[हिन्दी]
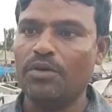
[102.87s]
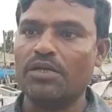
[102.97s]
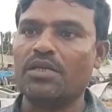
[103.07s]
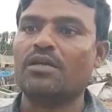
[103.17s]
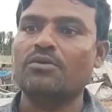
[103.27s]

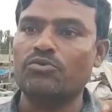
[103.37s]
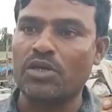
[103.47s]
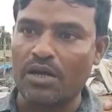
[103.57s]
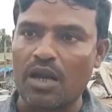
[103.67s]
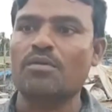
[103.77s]
मगर सर
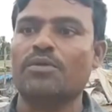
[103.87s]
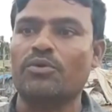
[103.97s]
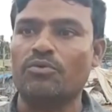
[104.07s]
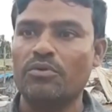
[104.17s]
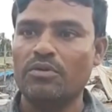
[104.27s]
उसका कारण
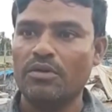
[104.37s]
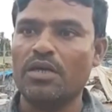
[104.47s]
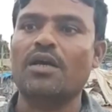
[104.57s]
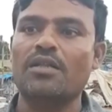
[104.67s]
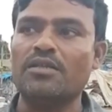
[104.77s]
बताओ
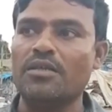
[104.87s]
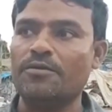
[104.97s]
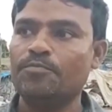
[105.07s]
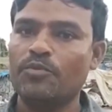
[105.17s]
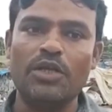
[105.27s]
क्या गलती है